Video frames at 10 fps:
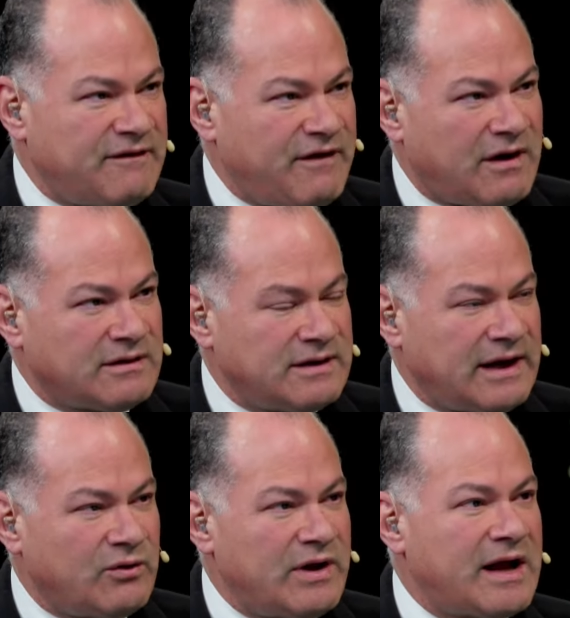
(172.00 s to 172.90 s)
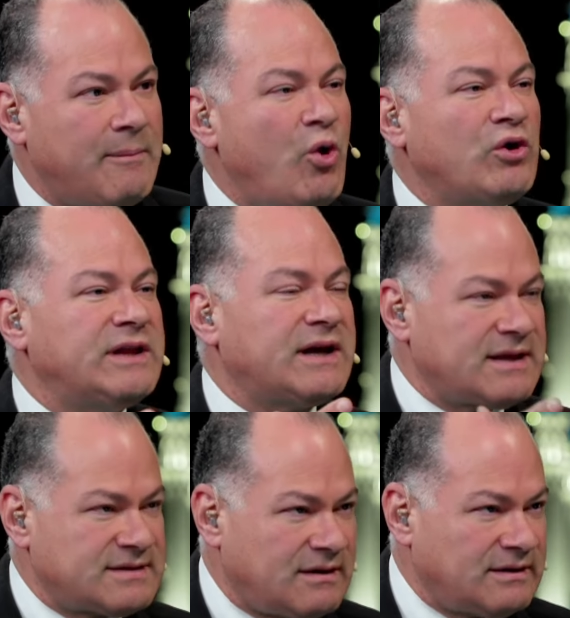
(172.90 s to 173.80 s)
فقط يعني هناك بعد
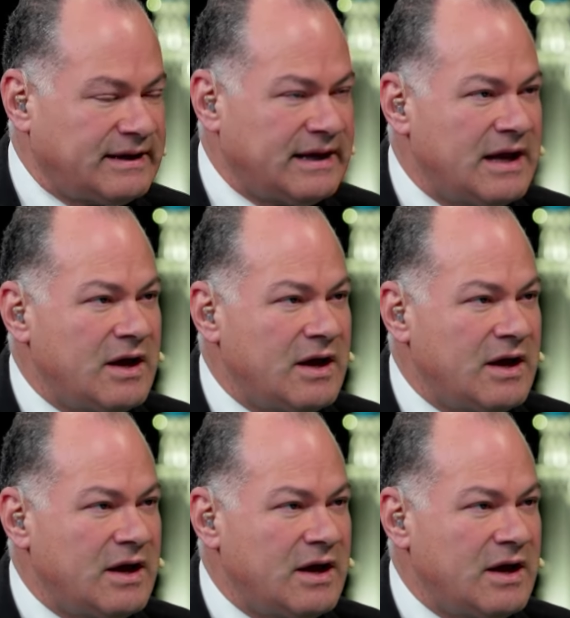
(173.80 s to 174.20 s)
اقتصادي